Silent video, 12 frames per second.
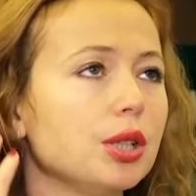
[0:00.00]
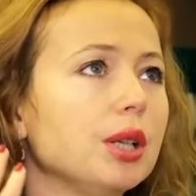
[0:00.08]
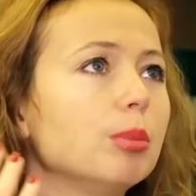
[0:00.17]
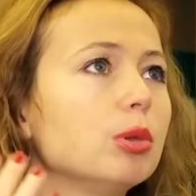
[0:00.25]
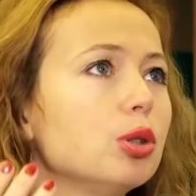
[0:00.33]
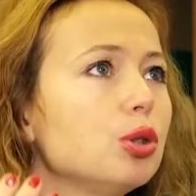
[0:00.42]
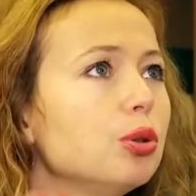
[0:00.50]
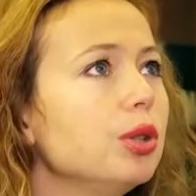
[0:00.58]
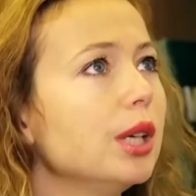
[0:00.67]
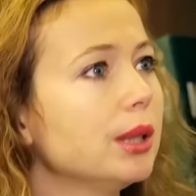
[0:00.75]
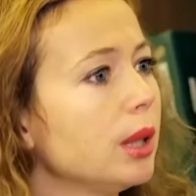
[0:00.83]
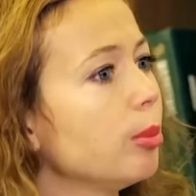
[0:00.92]
Короткая
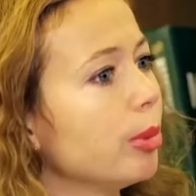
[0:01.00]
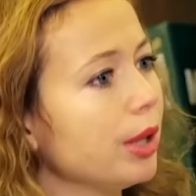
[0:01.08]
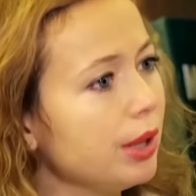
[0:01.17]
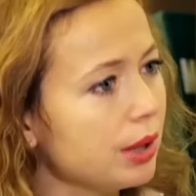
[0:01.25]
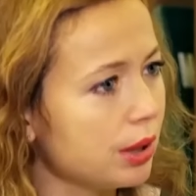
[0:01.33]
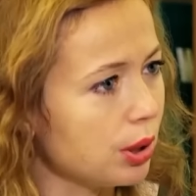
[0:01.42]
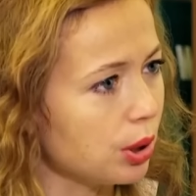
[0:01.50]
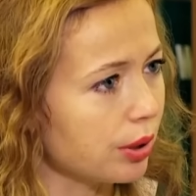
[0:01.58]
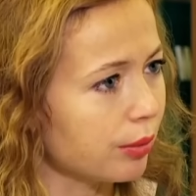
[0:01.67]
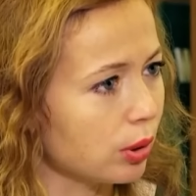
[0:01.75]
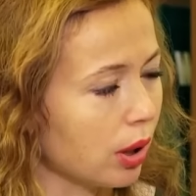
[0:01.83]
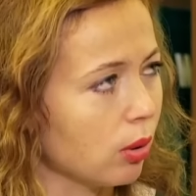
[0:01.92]
беседа с матерью
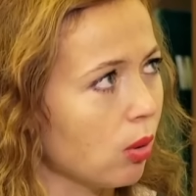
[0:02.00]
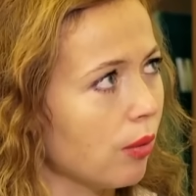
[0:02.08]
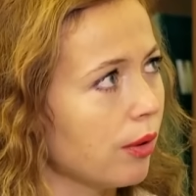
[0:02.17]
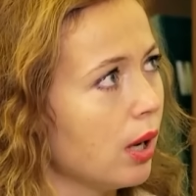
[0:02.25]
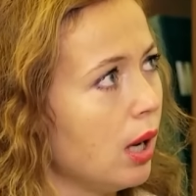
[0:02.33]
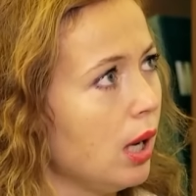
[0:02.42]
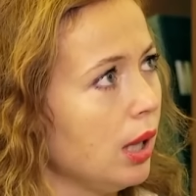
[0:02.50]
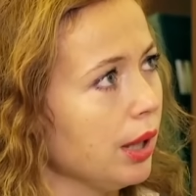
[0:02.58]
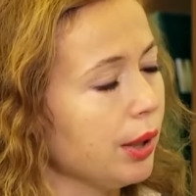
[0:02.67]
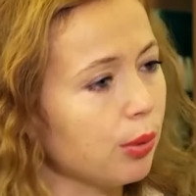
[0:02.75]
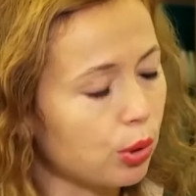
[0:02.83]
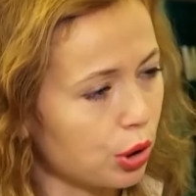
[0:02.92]
Мамонтова и вовсе
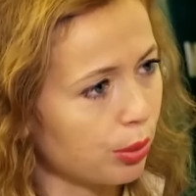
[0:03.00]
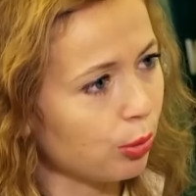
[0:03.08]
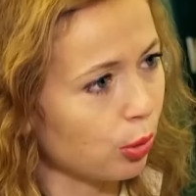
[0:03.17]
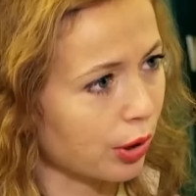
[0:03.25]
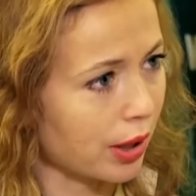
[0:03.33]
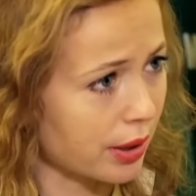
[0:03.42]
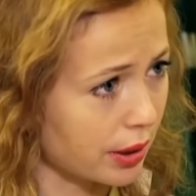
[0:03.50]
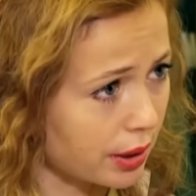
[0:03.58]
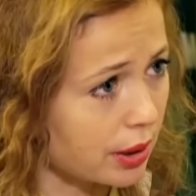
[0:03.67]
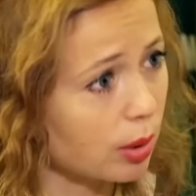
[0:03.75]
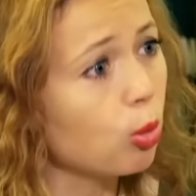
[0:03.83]
выбила звезду из колеи.